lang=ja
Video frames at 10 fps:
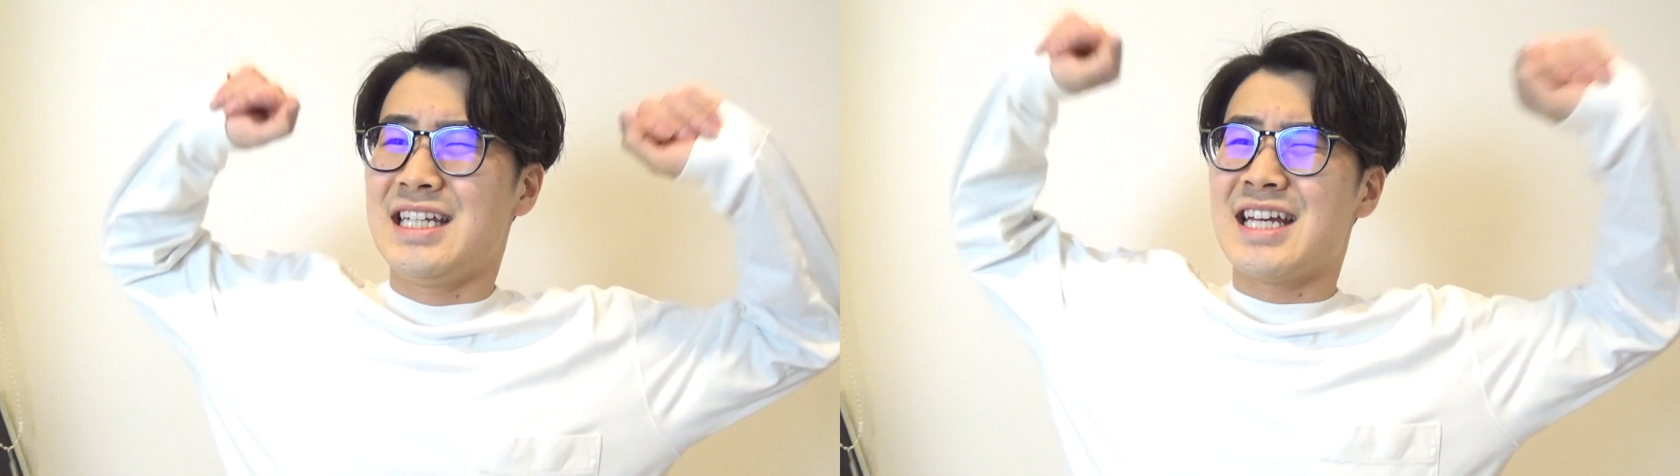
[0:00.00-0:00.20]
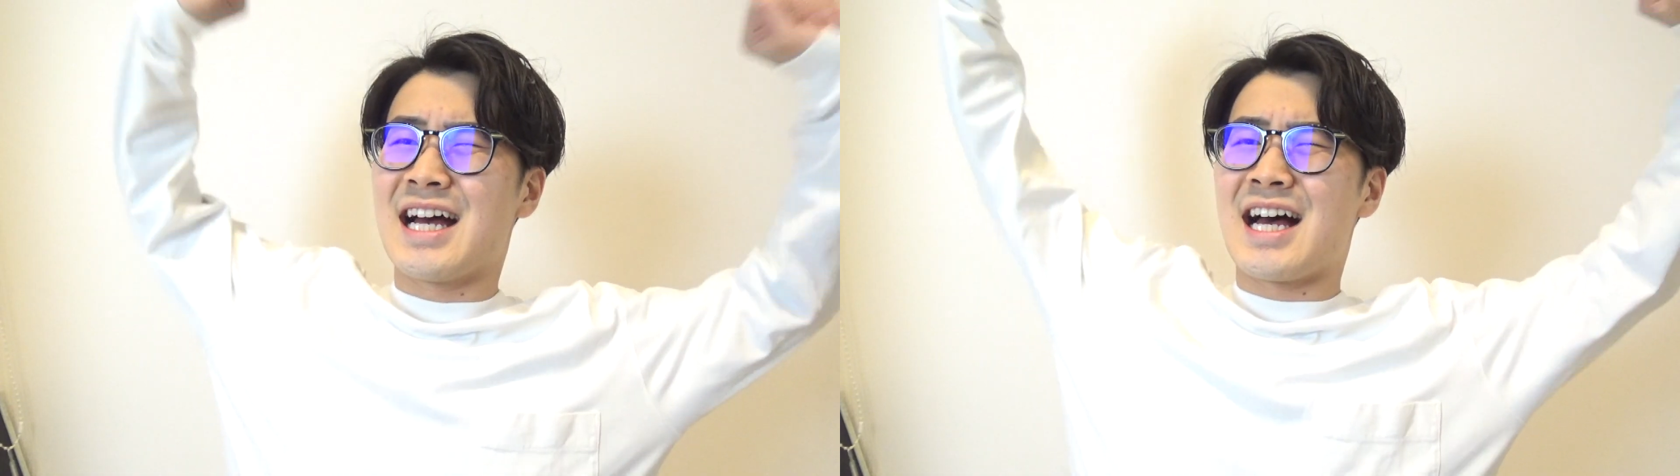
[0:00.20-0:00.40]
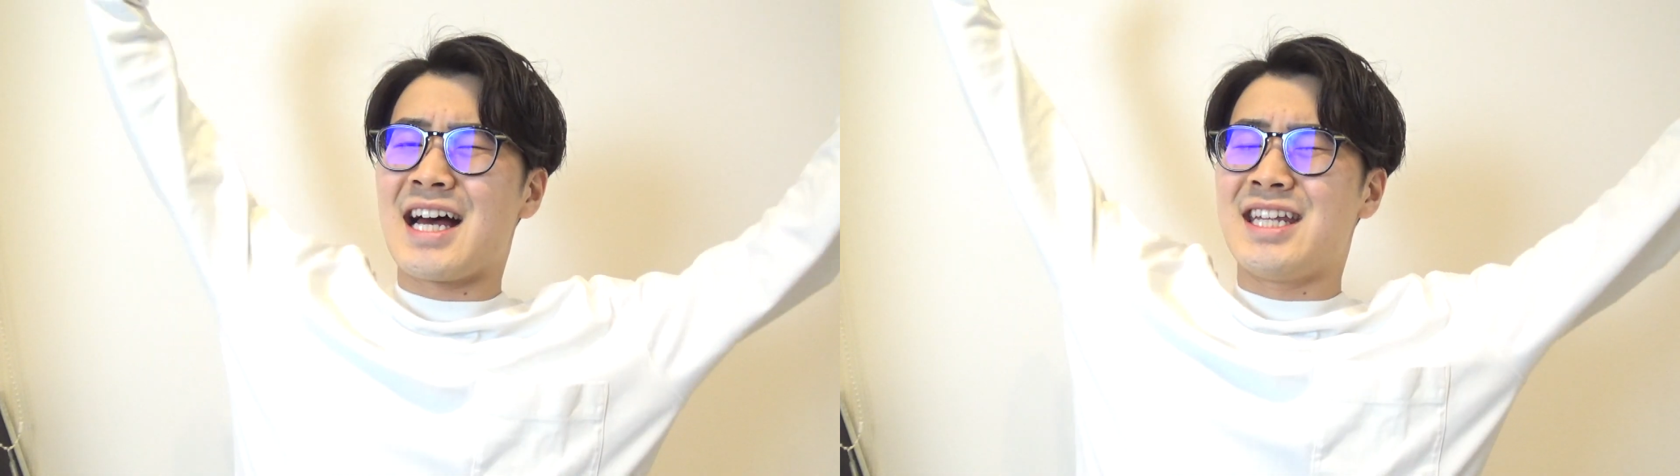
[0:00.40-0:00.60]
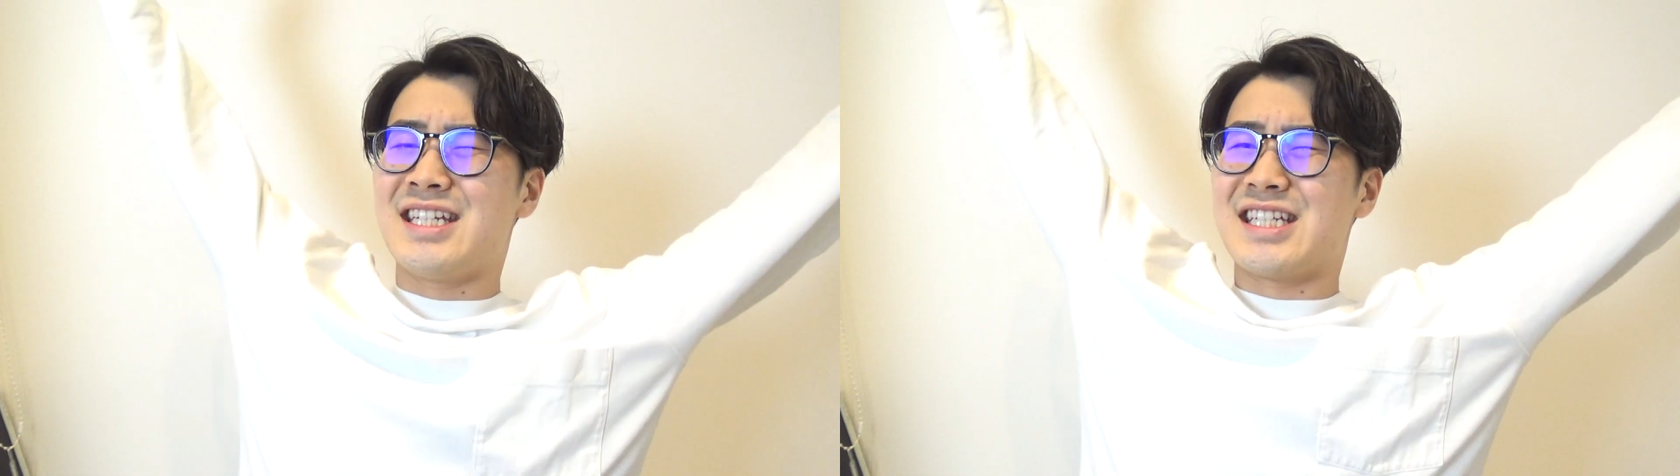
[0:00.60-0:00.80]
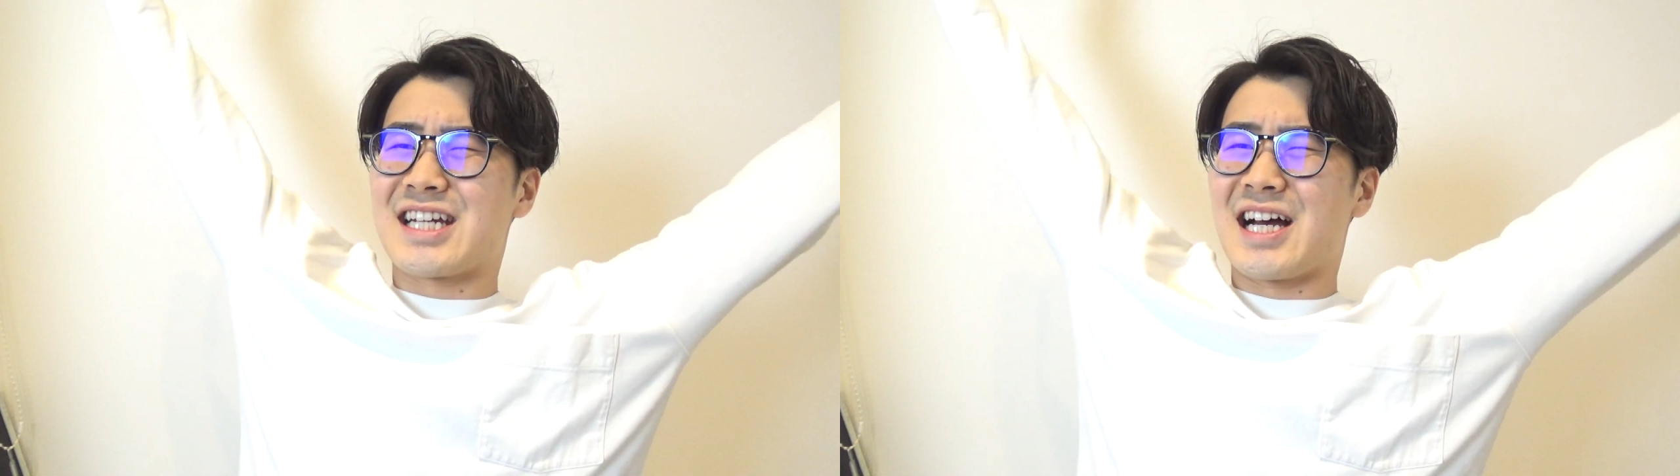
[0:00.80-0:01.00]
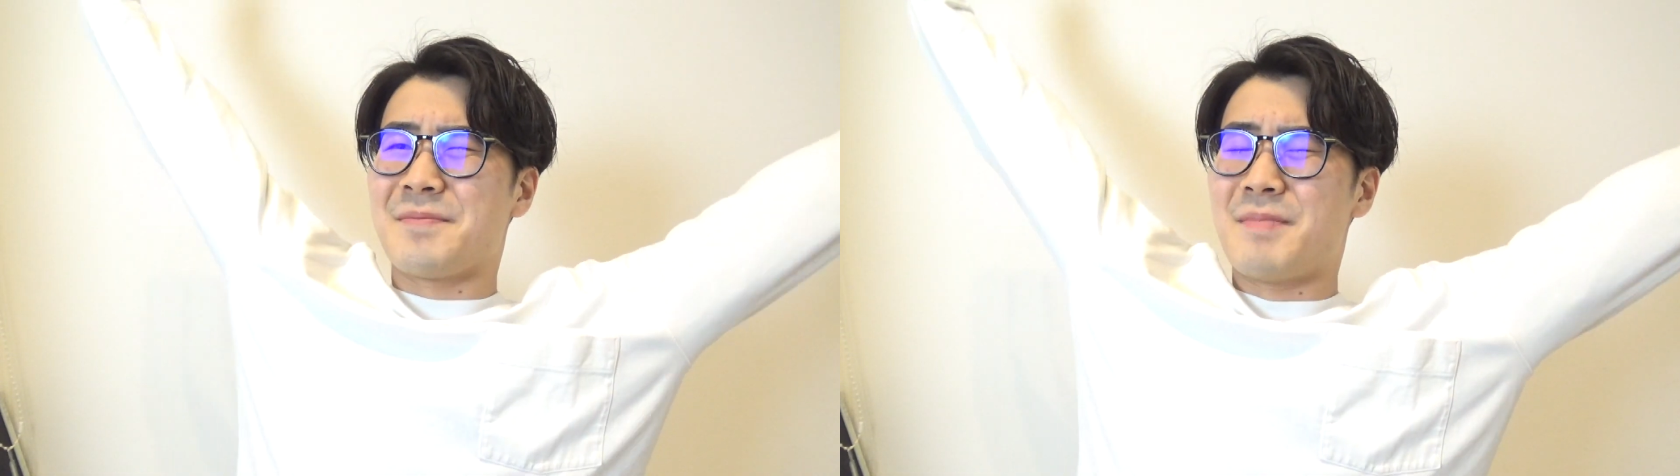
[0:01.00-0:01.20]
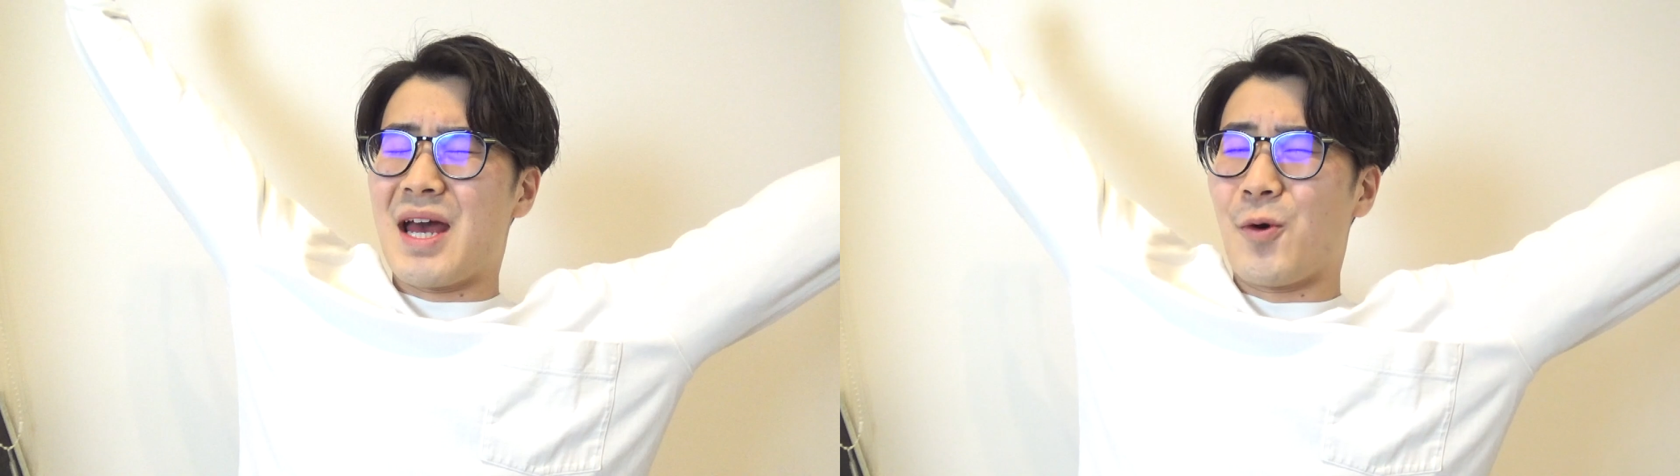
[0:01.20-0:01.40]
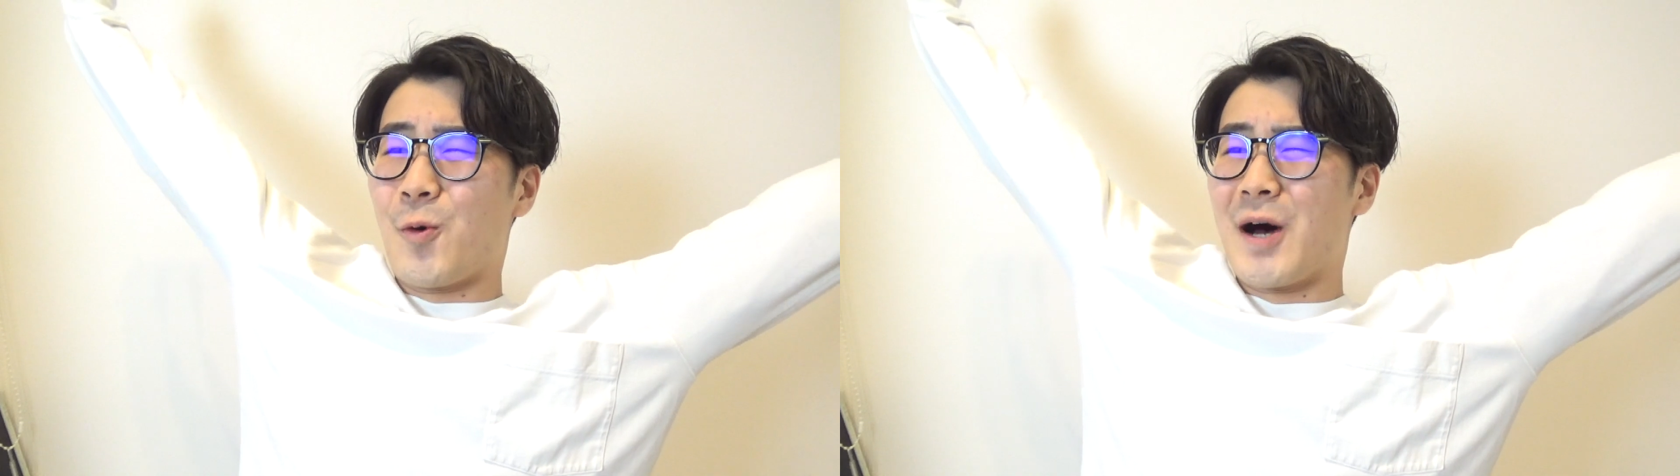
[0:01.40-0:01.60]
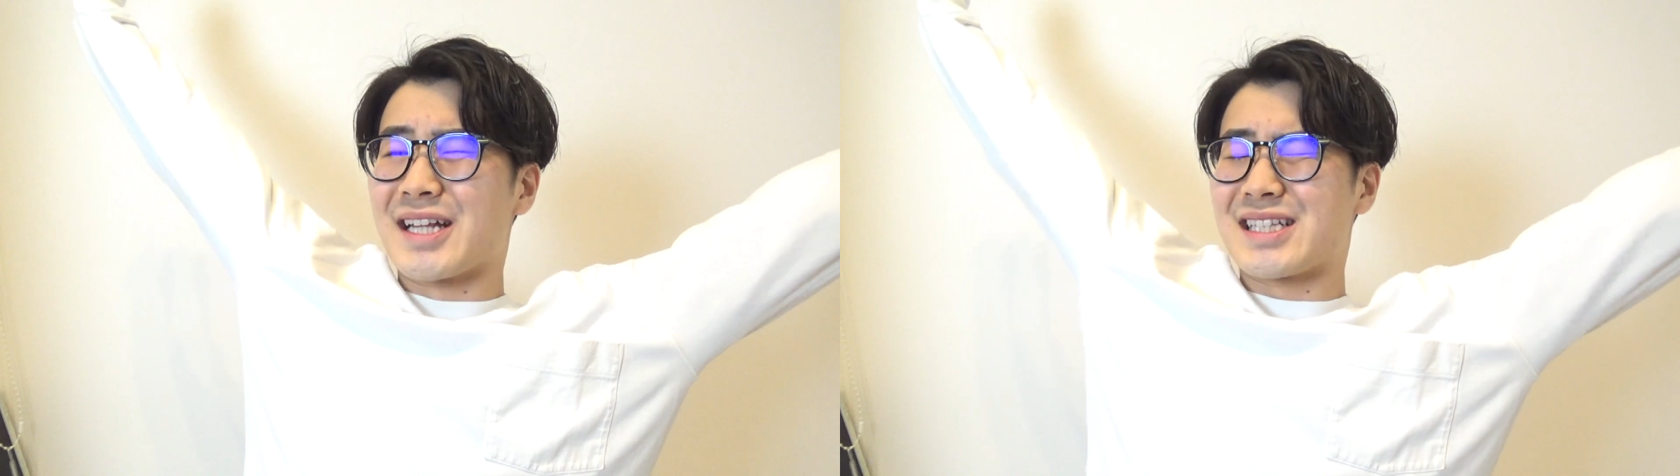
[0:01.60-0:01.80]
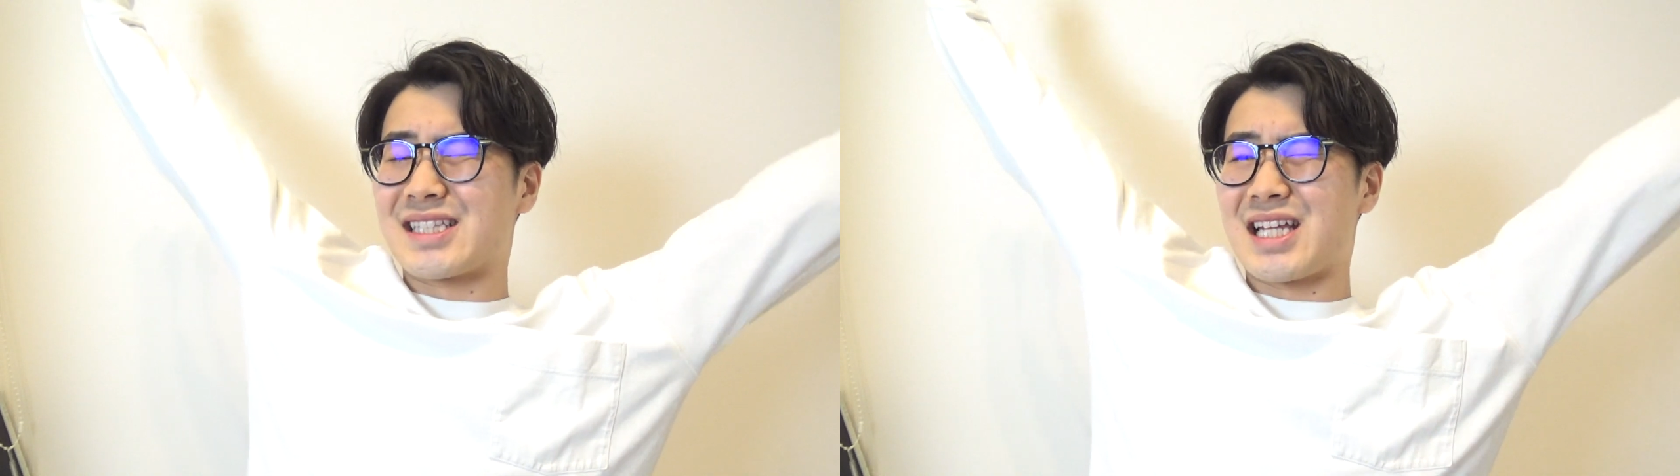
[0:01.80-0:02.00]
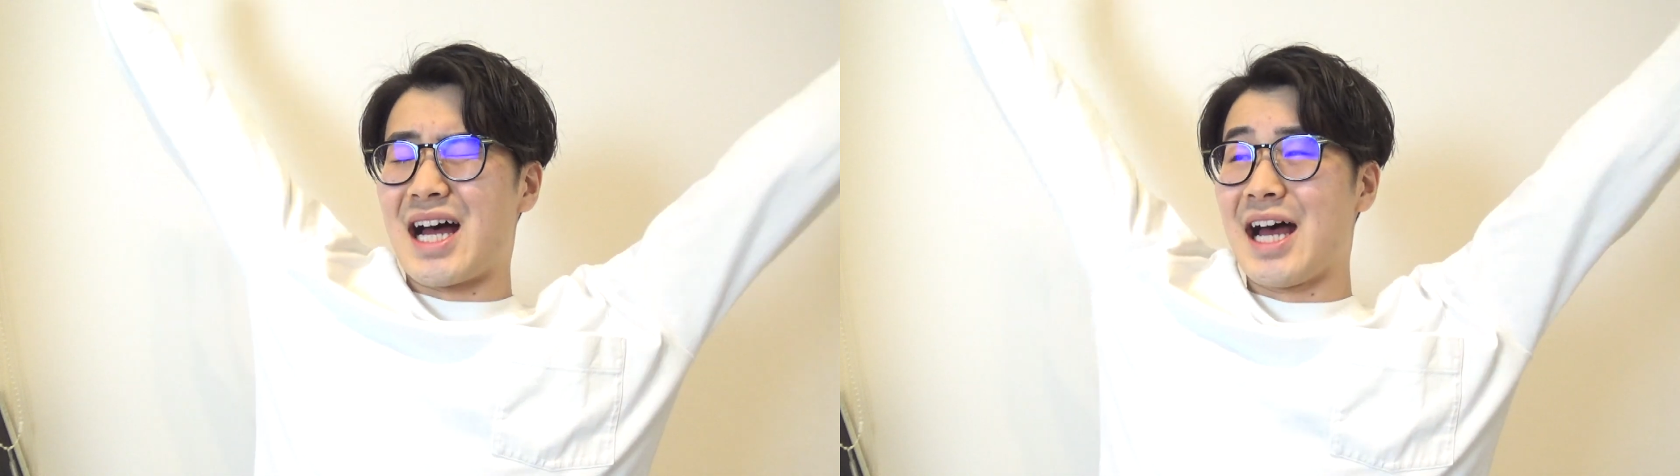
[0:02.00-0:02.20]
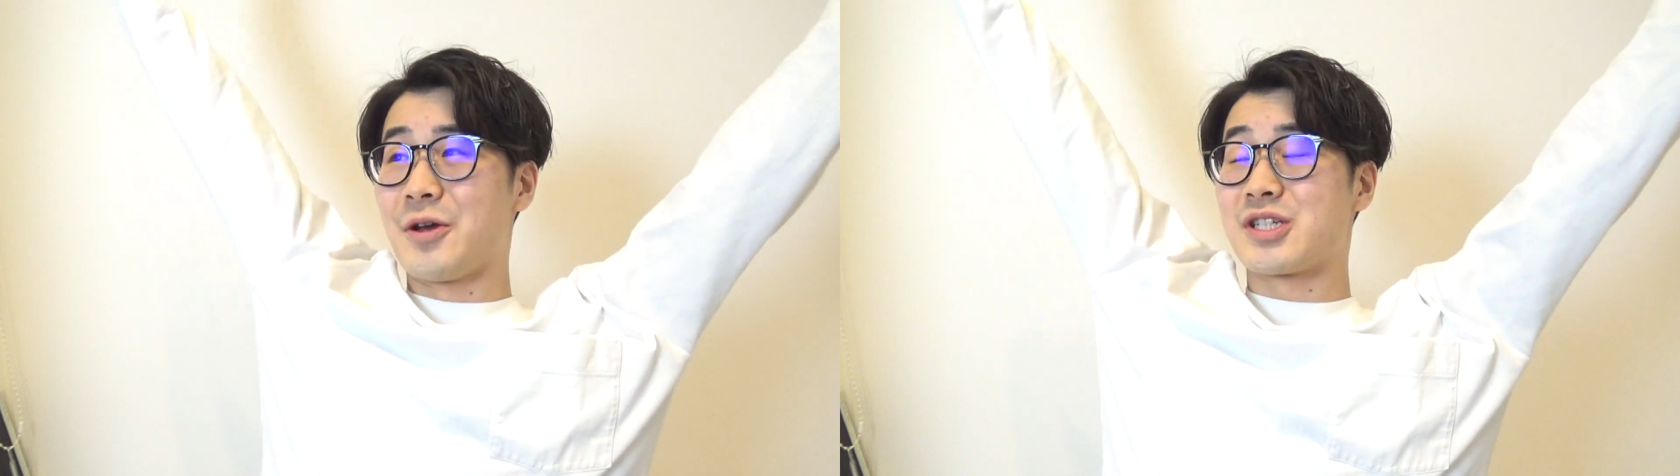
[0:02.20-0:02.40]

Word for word: いやー、2時間目終わった。